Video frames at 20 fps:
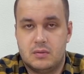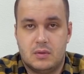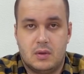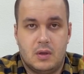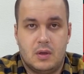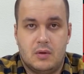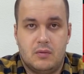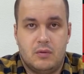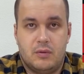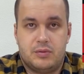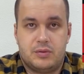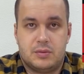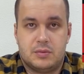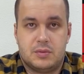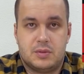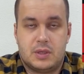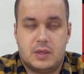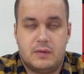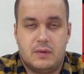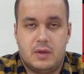в общем-то
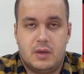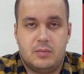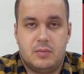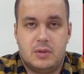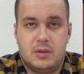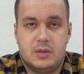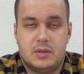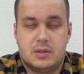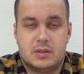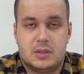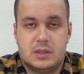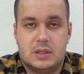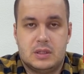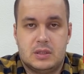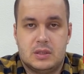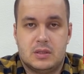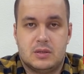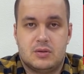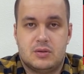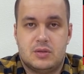говоря, было,
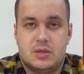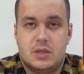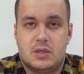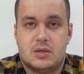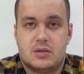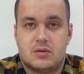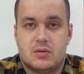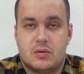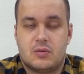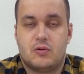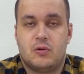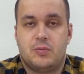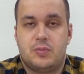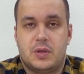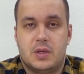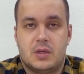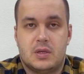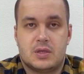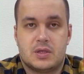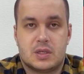знаете, ощущение, что кнопки
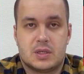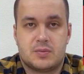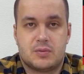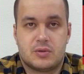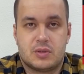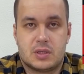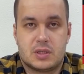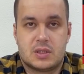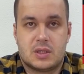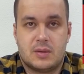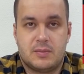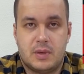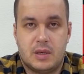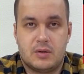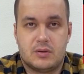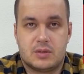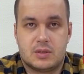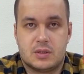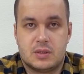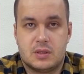эти сейчас просто
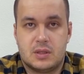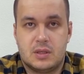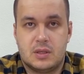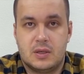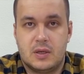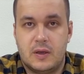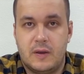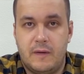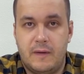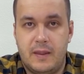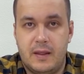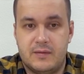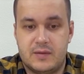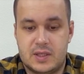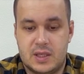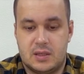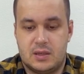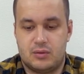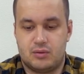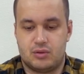сломаются, и вся
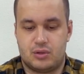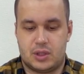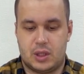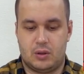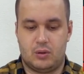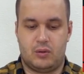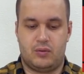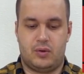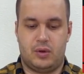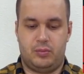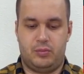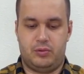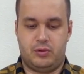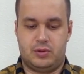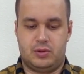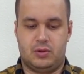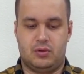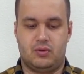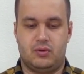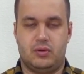эта установка
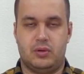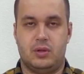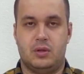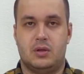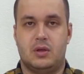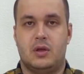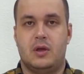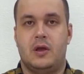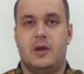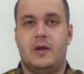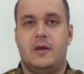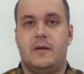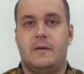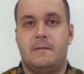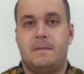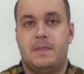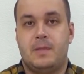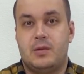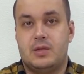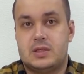просто рухнет.
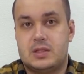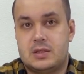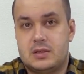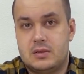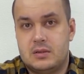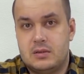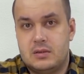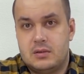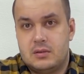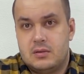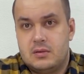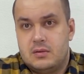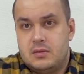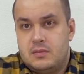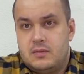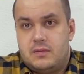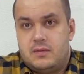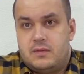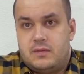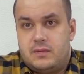То есть э,
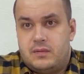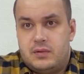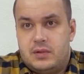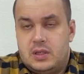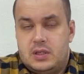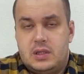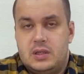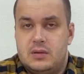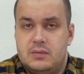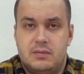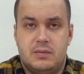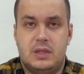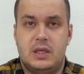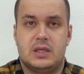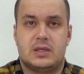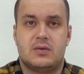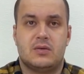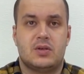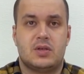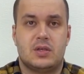вот это мне
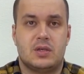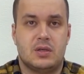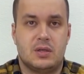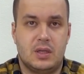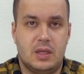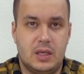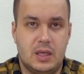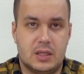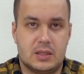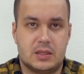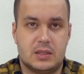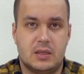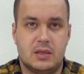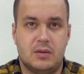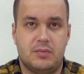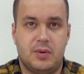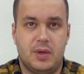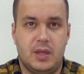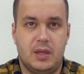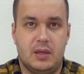совершенно не ясно и
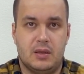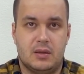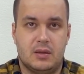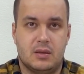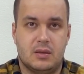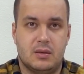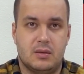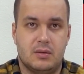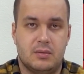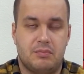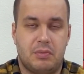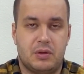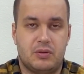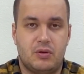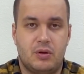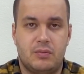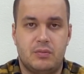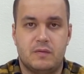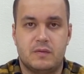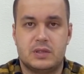непонятно.
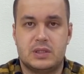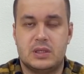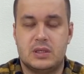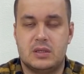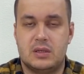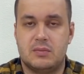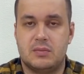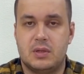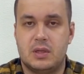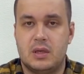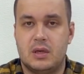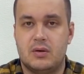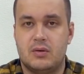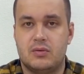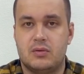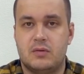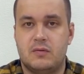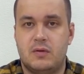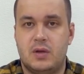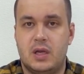Потом, вы знаете, меня
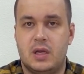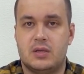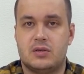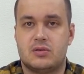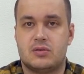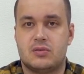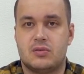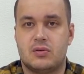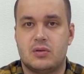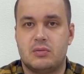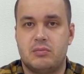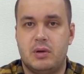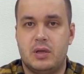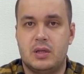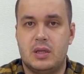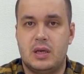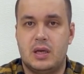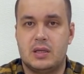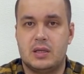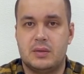удивляет, что
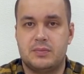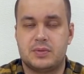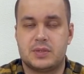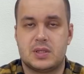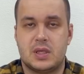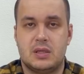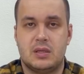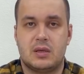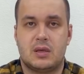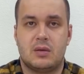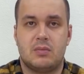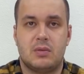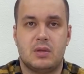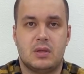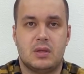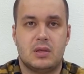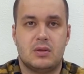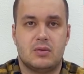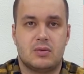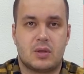Лобода, она постоянно
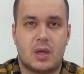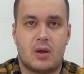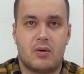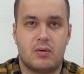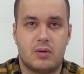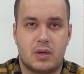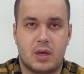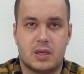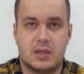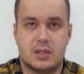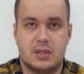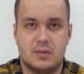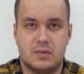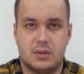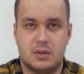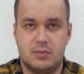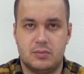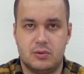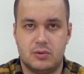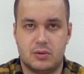комментирует, какой красивый
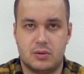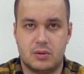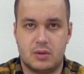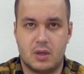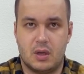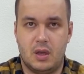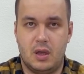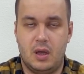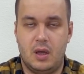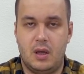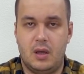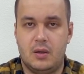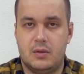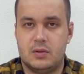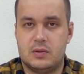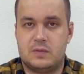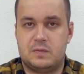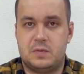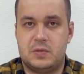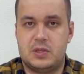ребенок. То
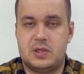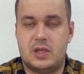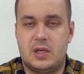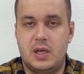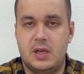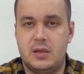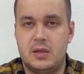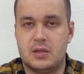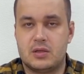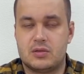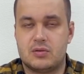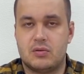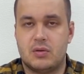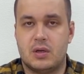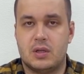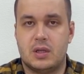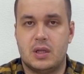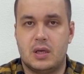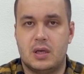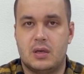есть впечатление, что
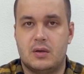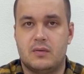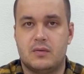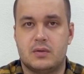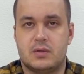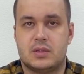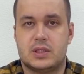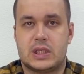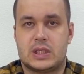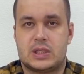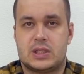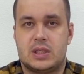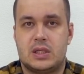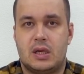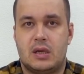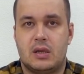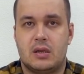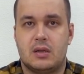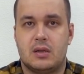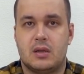она вот
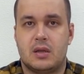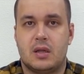зациклена на